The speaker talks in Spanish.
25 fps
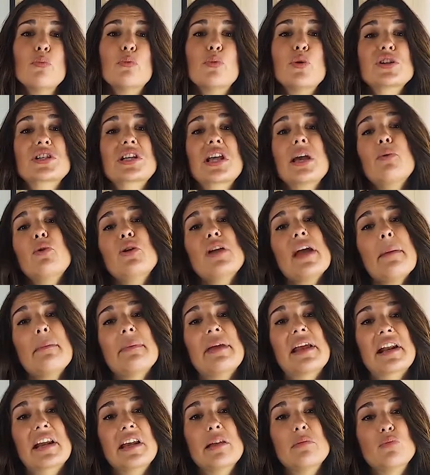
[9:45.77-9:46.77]
Pues que voy a
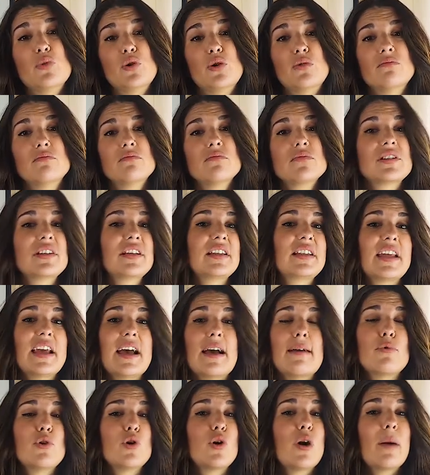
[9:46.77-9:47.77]
mi ritmo. Si te
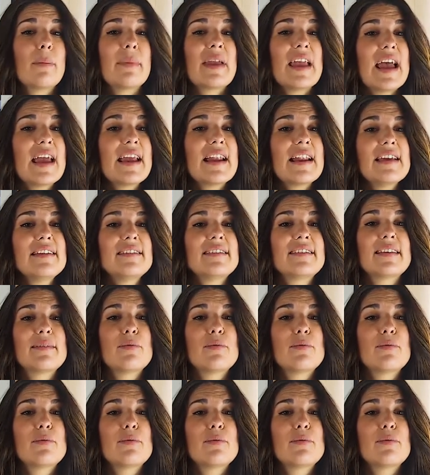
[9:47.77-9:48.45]
hablo a mi aire,